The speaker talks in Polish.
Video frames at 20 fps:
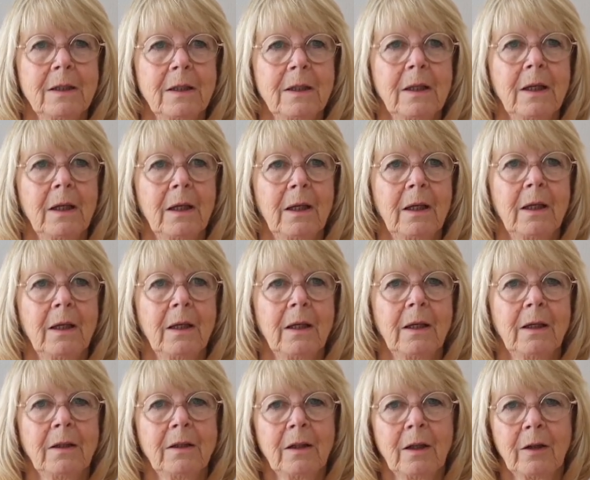więc
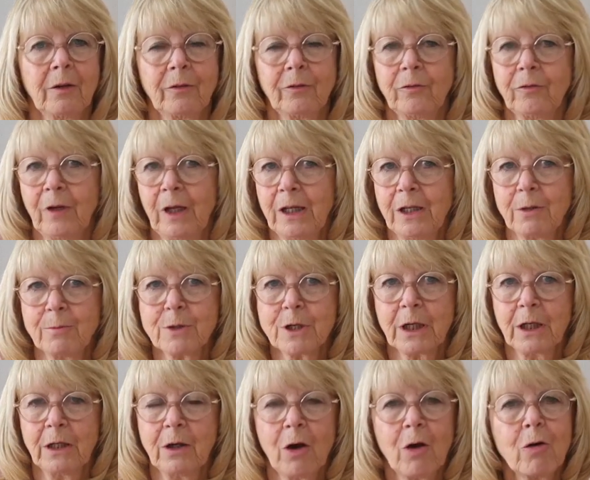czemu by nie wyjść
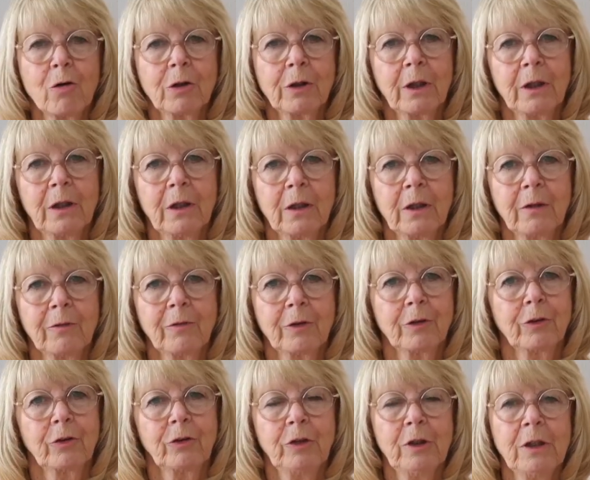na zewnątrz w
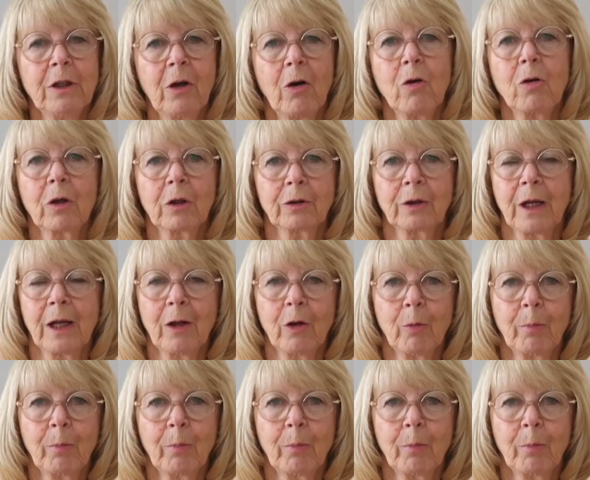swojej wyobraźni?